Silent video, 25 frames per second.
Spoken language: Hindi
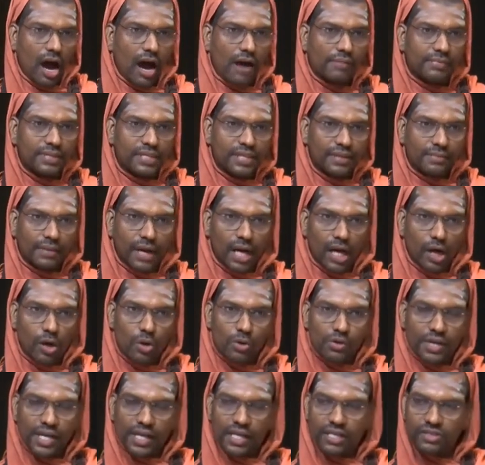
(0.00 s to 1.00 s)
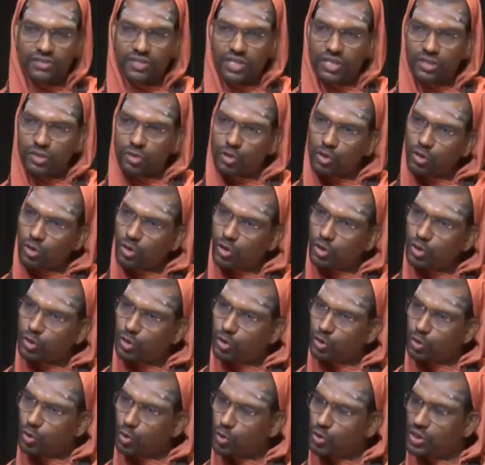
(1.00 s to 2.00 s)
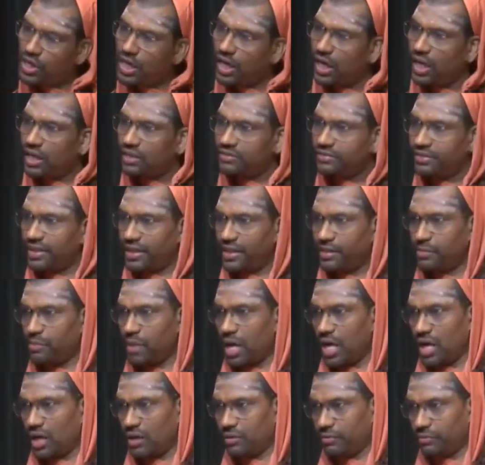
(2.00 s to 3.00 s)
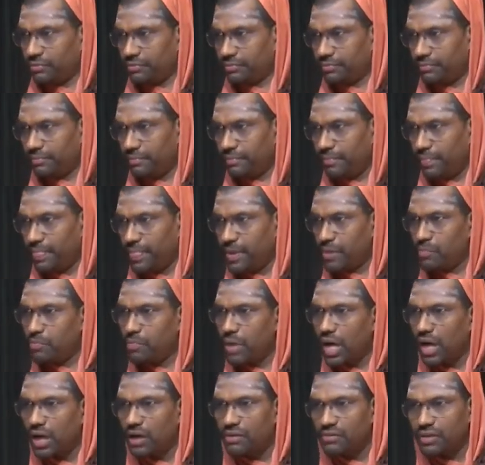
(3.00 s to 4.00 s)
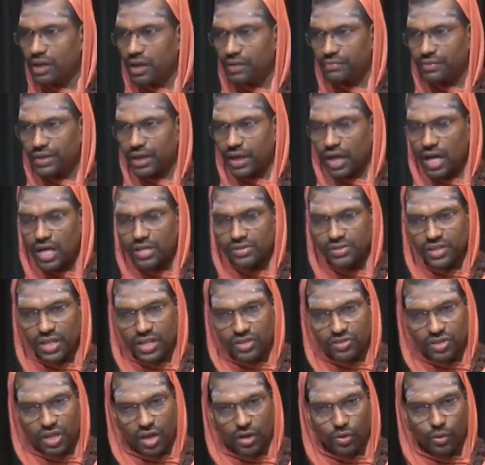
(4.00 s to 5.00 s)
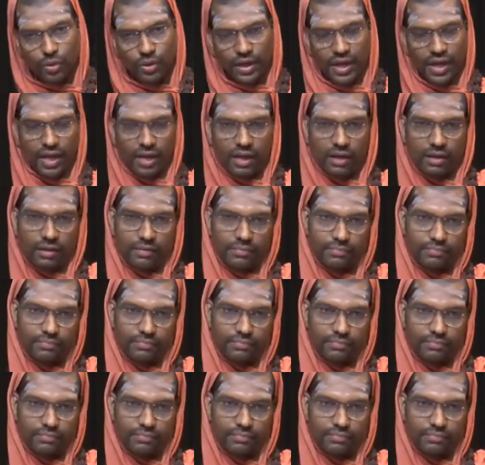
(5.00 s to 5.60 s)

अब जब अलौकिक चीजों को ढूंढने लगते हैं मानव जब मानव का विकास ऐसा हो गया